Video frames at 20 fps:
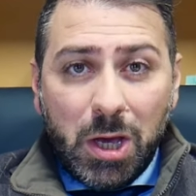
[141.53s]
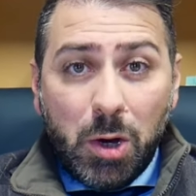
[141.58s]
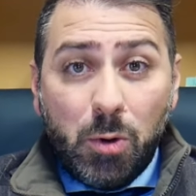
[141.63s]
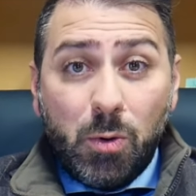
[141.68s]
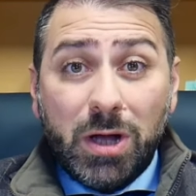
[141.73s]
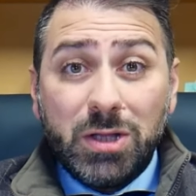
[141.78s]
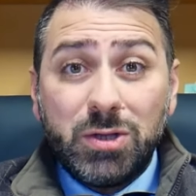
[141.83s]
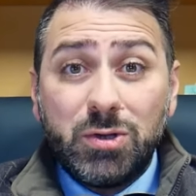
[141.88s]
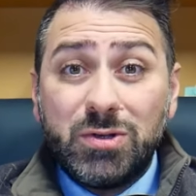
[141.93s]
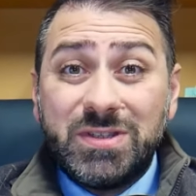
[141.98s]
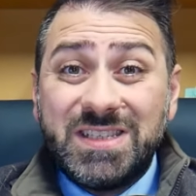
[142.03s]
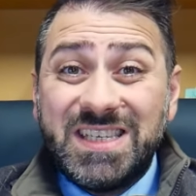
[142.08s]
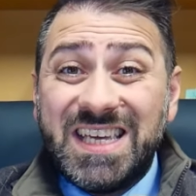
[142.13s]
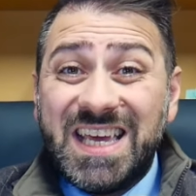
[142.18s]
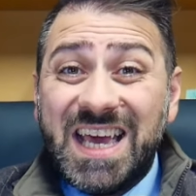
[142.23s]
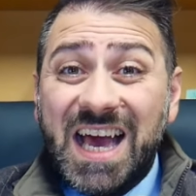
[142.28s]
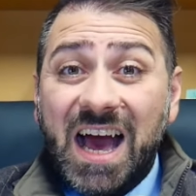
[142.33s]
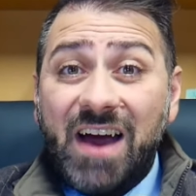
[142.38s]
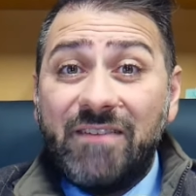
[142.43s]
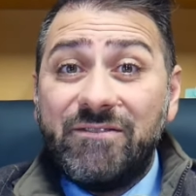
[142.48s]
Quando
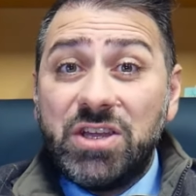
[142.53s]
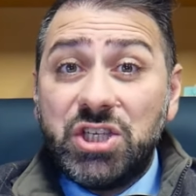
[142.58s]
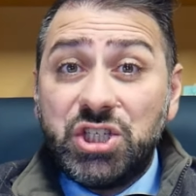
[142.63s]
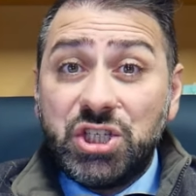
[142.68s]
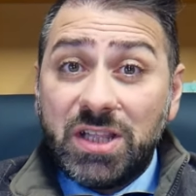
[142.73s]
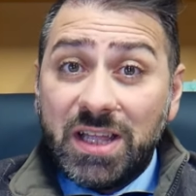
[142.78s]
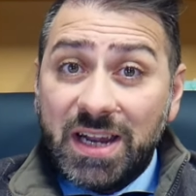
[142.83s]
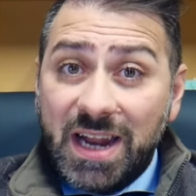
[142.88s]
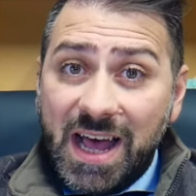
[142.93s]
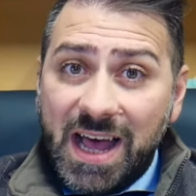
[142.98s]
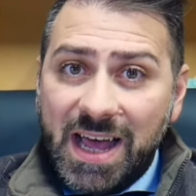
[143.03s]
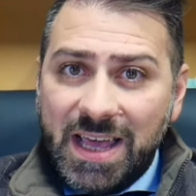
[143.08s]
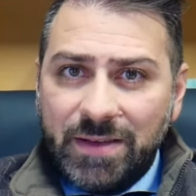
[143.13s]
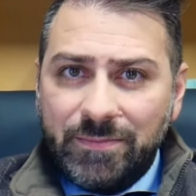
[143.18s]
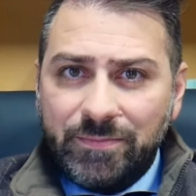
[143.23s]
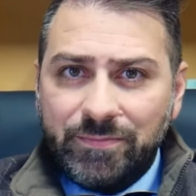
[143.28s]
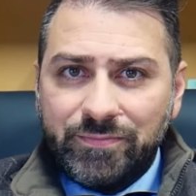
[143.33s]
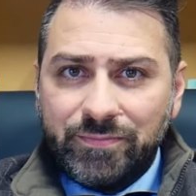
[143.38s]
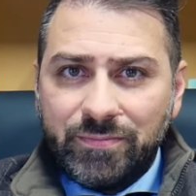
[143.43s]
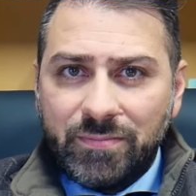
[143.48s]
ti avvicinerai
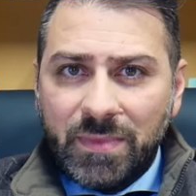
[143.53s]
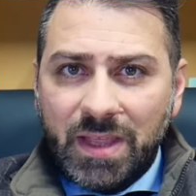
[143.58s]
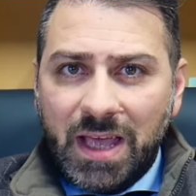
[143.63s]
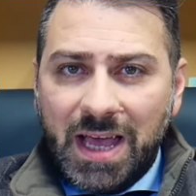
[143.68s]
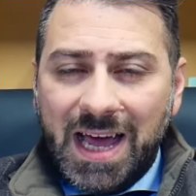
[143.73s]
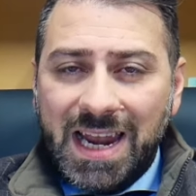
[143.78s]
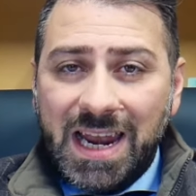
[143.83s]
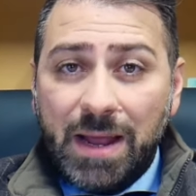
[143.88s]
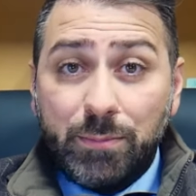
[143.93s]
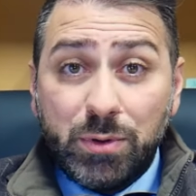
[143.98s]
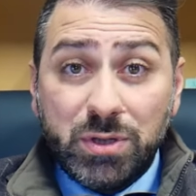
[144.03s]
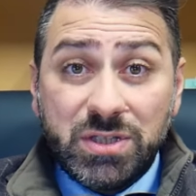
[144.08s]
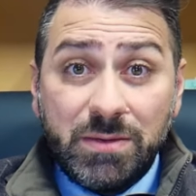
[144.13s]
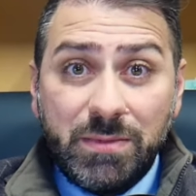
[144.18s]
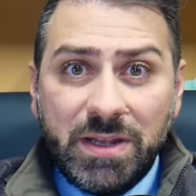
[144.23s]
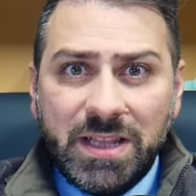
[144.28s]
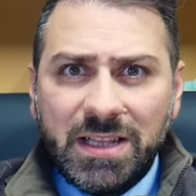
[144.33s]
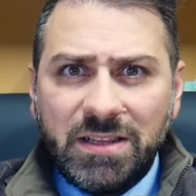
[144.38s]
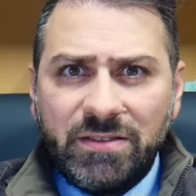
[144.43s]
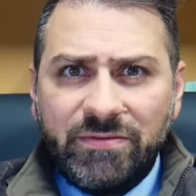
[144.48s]
alla
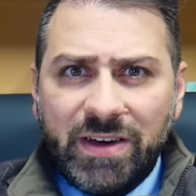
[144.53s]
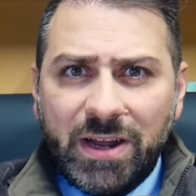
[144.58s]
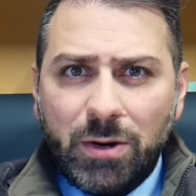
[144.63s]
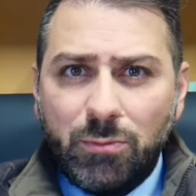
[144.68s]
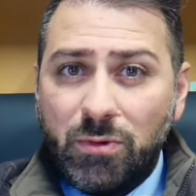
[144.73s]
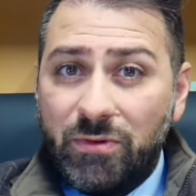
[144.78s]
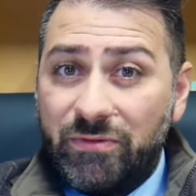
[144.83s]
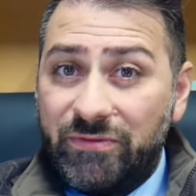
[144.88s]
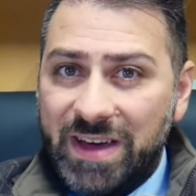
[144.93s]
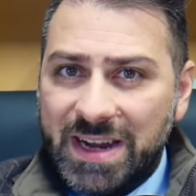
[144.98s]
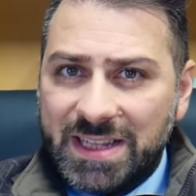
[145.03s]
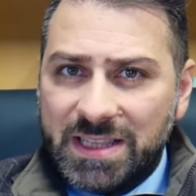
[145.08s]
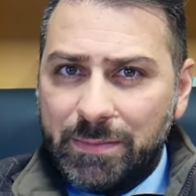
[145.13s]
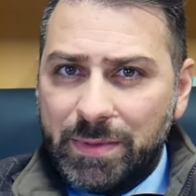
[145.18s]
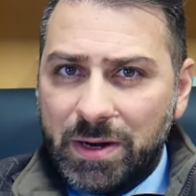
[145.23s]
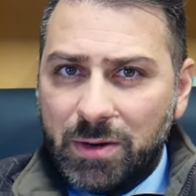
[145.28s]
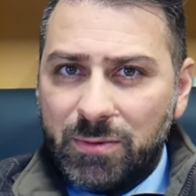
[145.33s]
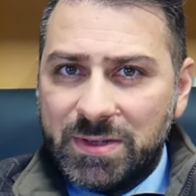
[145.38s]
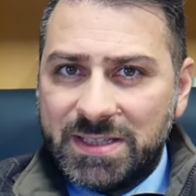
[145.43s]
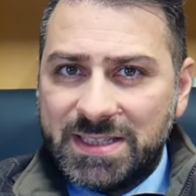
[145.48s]
possibilità di fare un'offerta
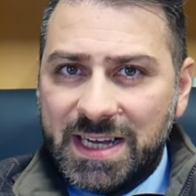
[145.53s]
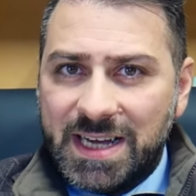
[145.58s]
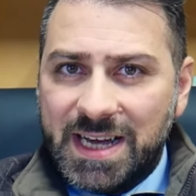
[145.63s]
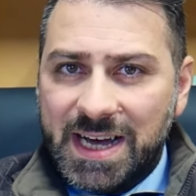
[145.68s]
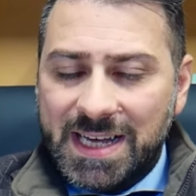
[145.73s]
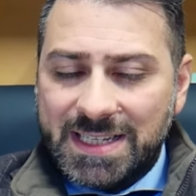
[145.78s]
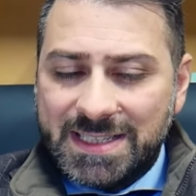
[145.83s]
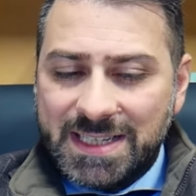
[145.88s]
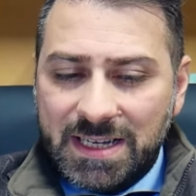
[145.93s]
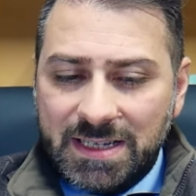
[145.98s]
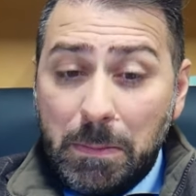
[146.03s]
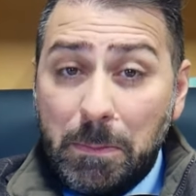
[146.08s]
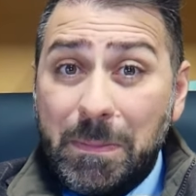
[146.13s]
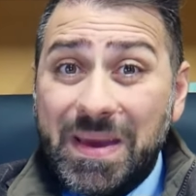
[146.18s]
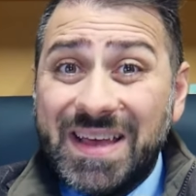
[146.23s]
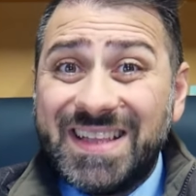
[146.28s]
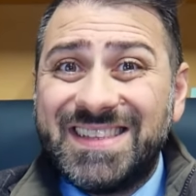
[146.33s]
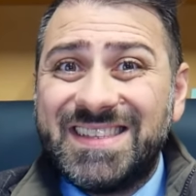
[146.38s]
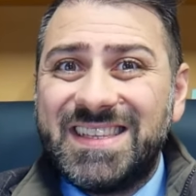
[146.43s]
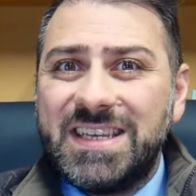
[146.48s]
per questa casa,
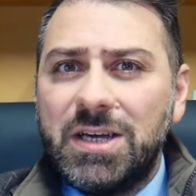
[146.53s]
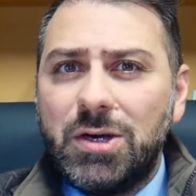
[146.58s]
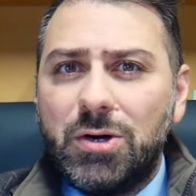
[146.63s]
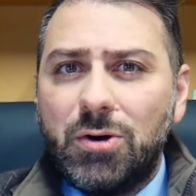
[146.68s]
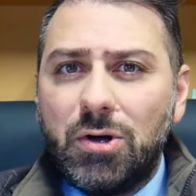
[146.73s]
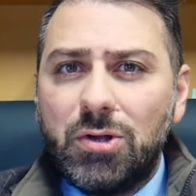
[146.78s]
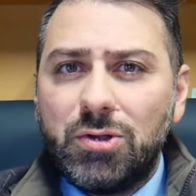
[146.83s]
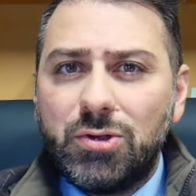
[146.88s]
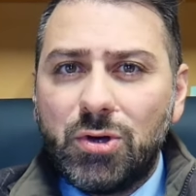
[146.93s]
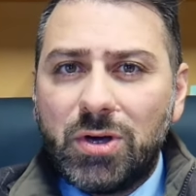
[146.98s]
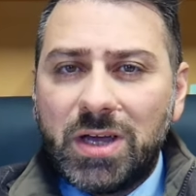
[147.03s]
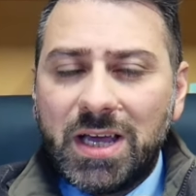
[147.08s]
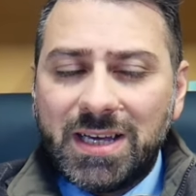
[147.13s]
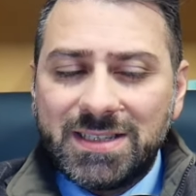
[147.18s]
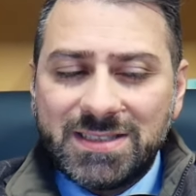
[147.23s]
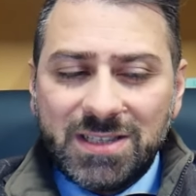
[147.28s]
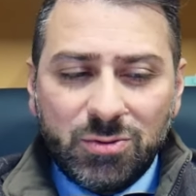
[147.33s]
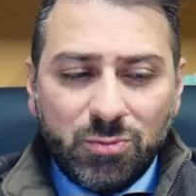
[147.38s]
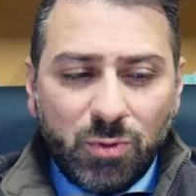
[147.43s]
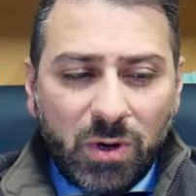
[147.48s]
metti in conto che
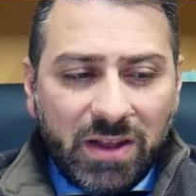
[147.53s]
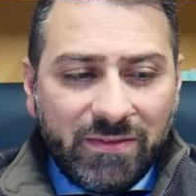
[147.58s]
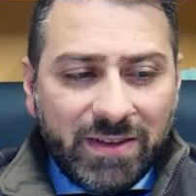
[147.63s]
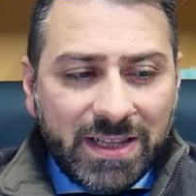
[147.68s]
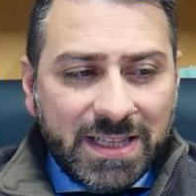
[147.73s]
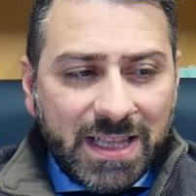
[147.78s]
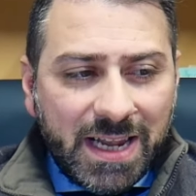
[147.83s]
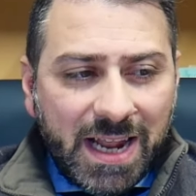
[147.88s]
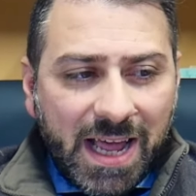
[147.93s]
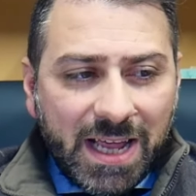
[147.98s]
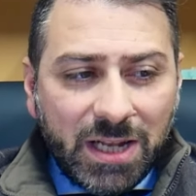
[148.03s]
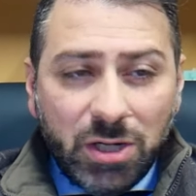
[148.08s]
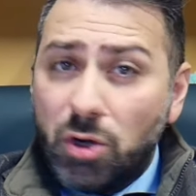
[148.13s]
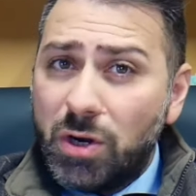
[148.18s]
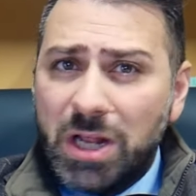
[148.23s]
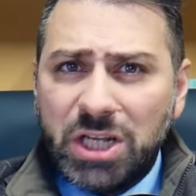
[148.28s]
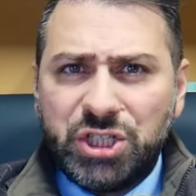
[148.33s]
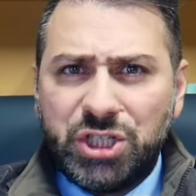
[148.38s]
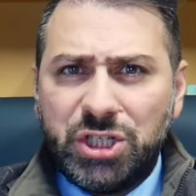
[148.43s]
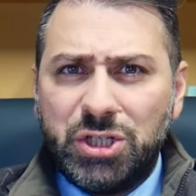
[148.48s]
casa tua la venderai
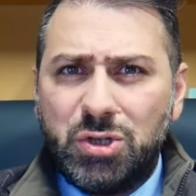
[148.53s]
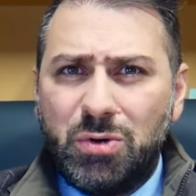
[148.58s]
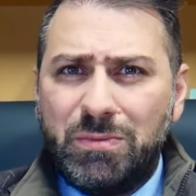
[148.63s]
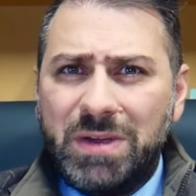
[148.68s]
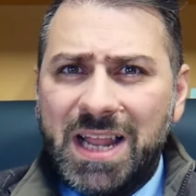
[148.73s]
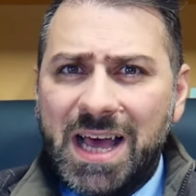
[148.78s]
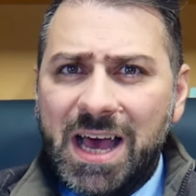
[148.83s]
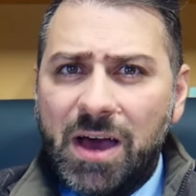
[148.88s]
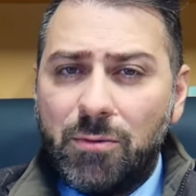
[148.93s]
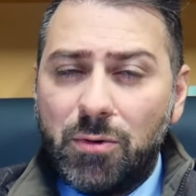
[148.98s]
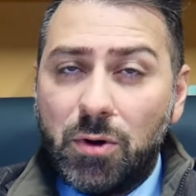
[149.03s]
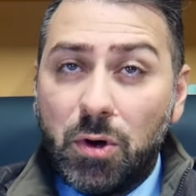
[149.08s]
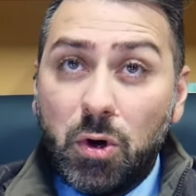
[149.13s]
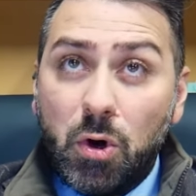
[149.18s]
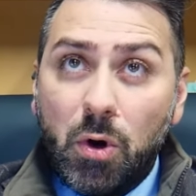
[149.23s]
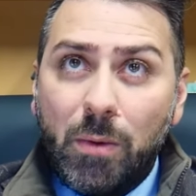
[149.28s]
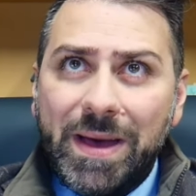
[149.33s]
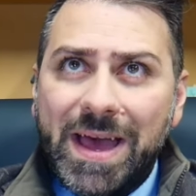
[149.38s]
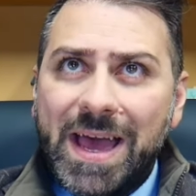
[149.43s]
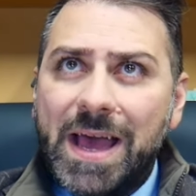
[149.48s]
non a 100.000 euro
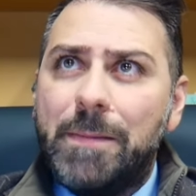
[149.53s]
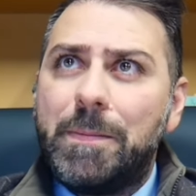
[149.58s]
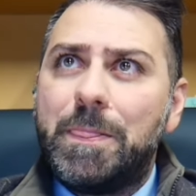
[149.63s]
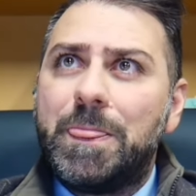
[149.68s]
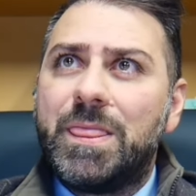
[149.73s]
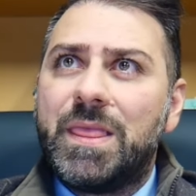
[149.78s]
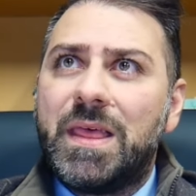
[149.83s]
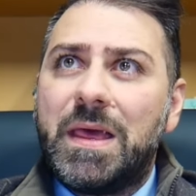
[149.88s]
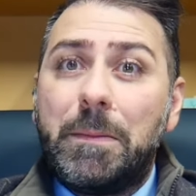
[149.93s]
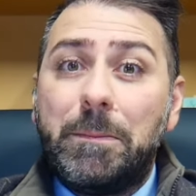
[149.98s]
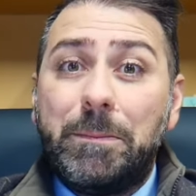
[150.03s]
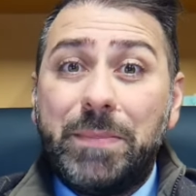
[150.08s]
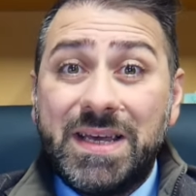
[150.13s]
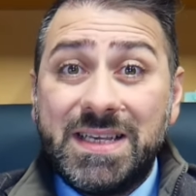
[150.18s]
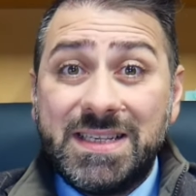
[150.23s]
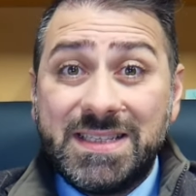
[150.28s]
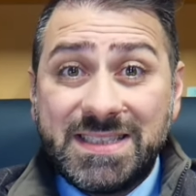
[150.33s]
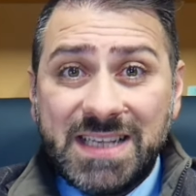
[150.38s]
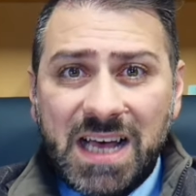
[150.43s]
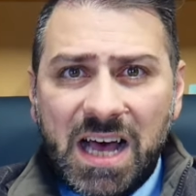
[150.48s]
come
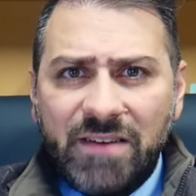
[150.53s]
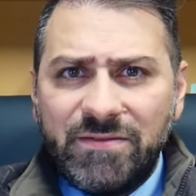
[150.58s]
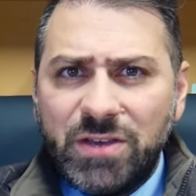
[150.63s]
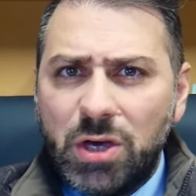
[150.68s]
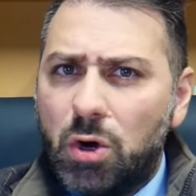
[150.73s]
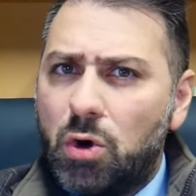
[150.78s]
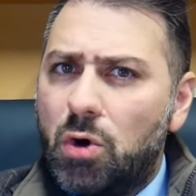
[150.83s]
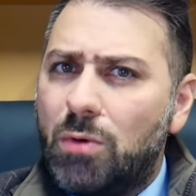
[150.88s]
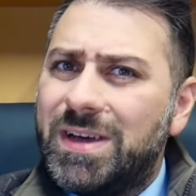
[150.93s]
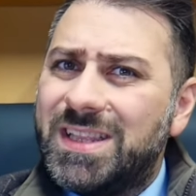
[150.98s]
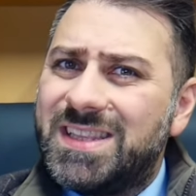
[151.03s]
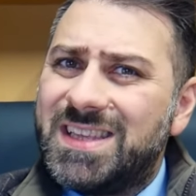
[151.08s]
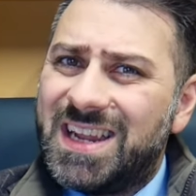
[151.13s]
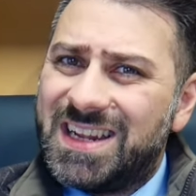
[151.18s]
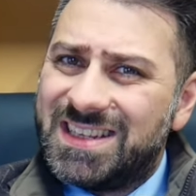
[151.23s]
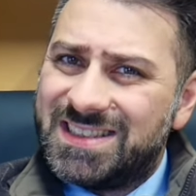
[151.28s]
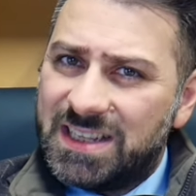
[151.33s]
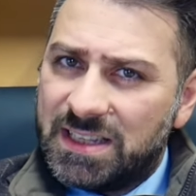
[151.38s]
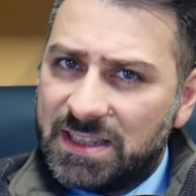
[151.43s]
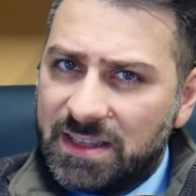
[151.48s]
pensavi o come ti
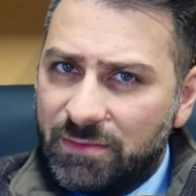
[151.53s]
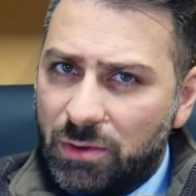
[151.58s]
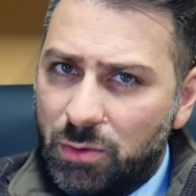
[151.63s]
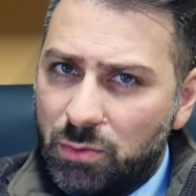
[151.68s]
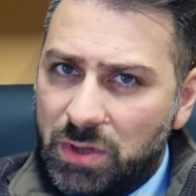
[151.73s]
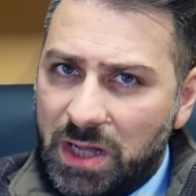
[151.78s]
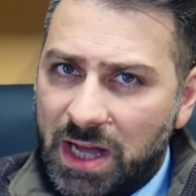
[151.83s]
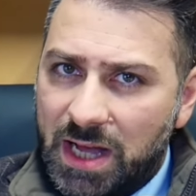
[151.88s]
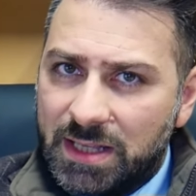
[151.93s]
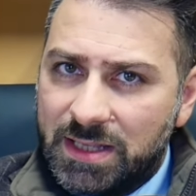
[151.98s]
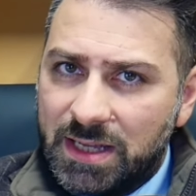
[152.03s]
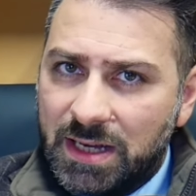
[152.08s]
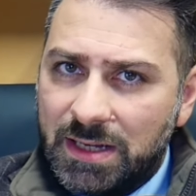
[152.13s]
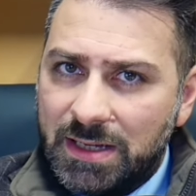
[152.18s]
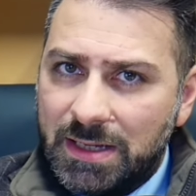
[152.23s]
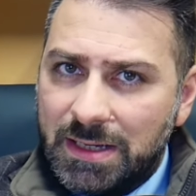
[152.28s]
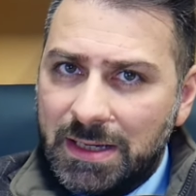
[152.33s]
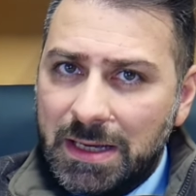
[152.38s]
era stata valutata,